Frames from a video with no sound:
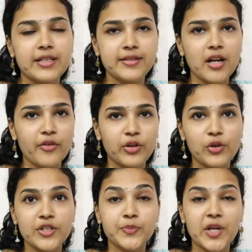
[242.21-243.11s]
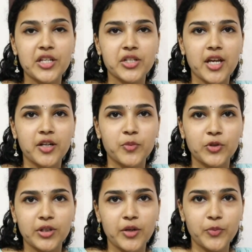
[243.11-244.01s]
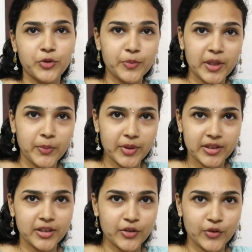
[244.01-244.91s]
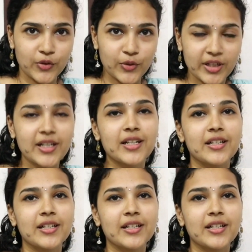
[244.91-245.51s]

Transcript: எஸ்ரா அவர்களோட ஸ்பீச் கேட்கும்போது தான் புதுமை பித்தன் அவர்களோட